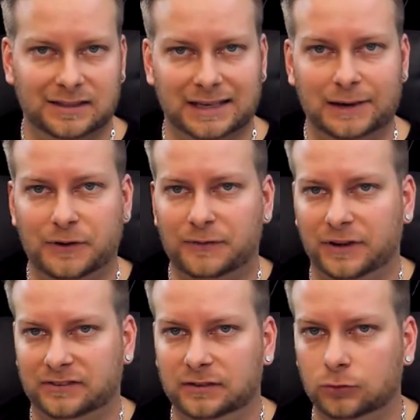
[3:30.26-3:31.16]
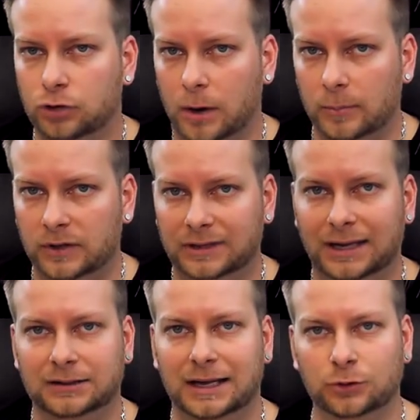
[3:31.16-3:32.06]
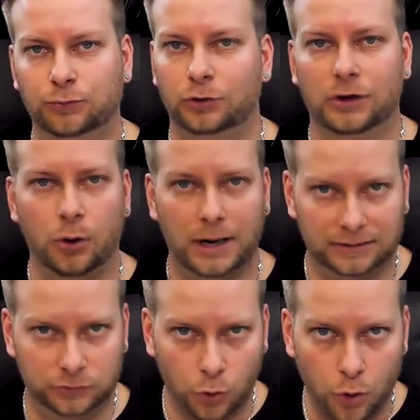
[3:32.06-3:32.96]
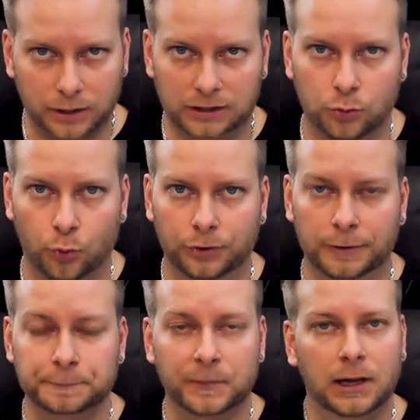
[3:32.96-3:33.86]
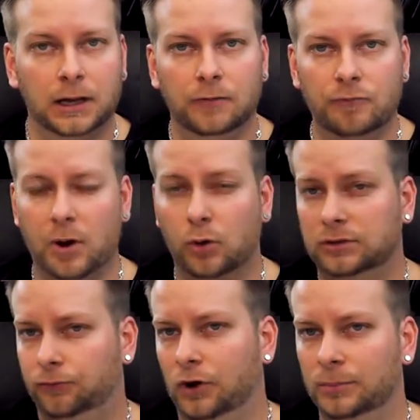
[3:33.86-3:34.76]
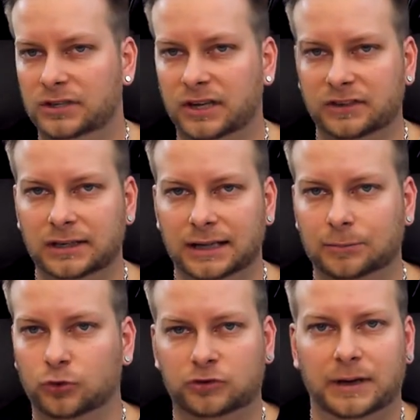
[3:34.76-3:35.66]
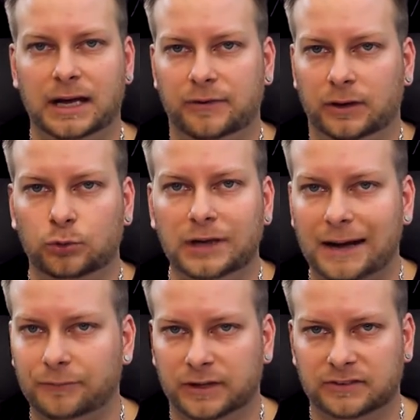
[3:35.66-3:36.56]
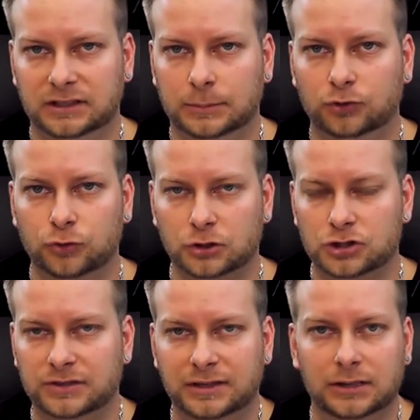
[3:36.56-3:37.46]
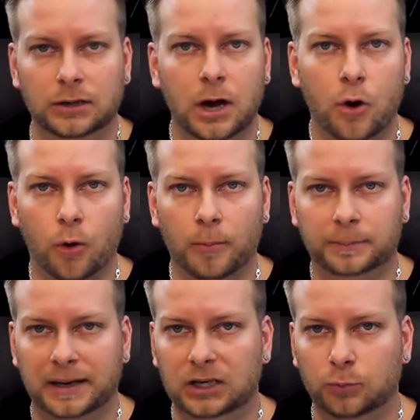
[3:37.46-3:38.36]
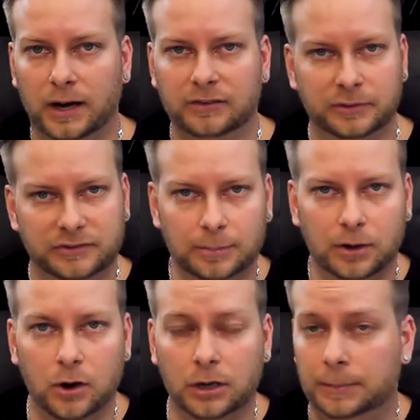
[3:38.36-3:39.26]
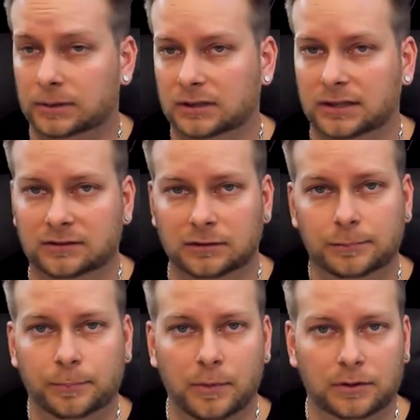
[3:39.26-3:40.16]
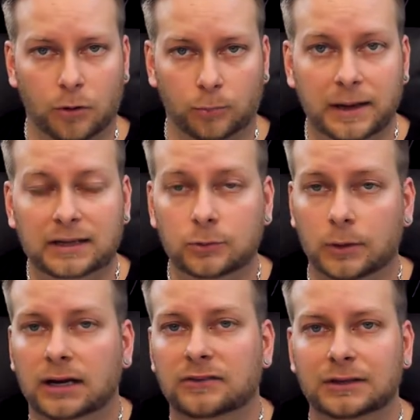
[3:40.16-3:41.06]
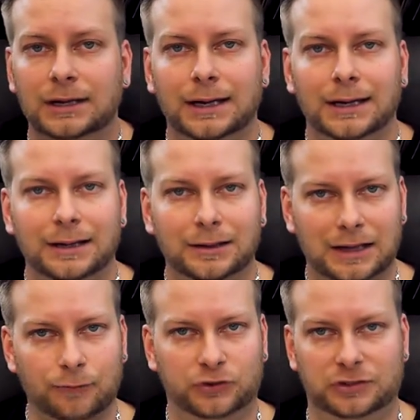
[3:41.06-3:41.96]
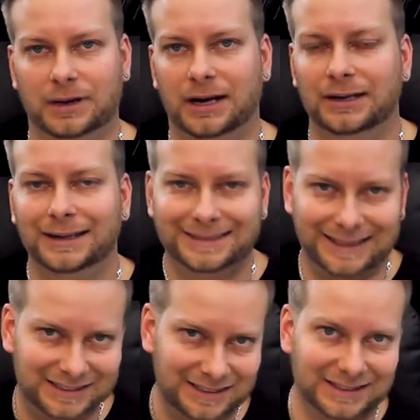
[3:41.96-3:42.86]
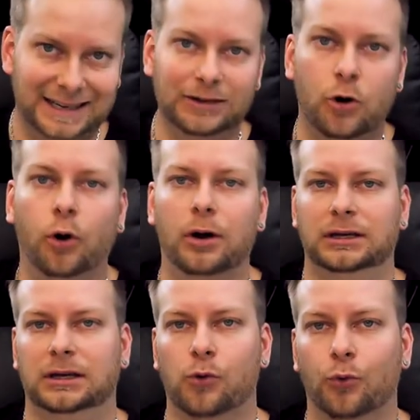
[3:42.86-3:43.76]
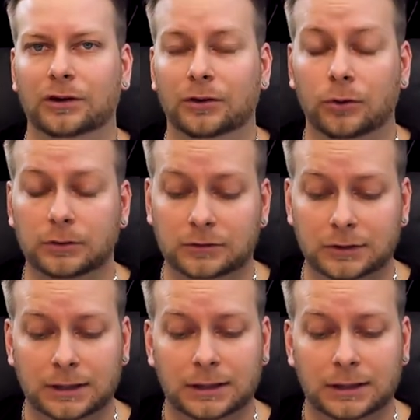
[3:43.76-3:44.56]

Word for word: das einfach fast nicht zu toppen ist. Dadurch wurde er auch halt zur Horror-Ikone. Wenn man auch den Film nicht gesehen hat, musste man einfach ja nur die Anfangsszene mit Georgie sehen und mit Pennywise mit seinem Ballon, ich bin der tanzende Clown Pennywise. Da wusste man, das ist eine Horror-Ikone und